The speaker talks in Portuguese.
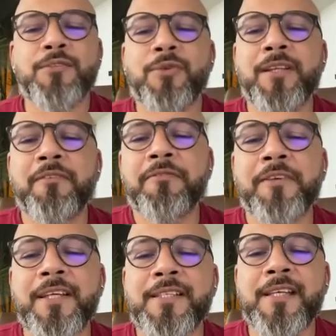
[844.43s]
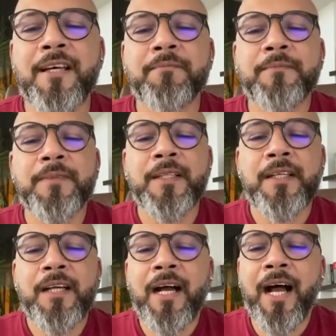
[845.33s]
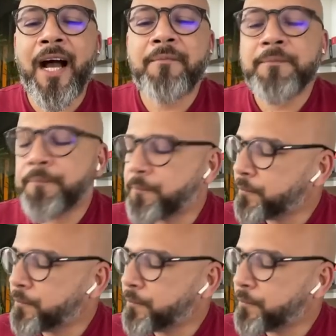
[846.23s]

a sua defesa ah,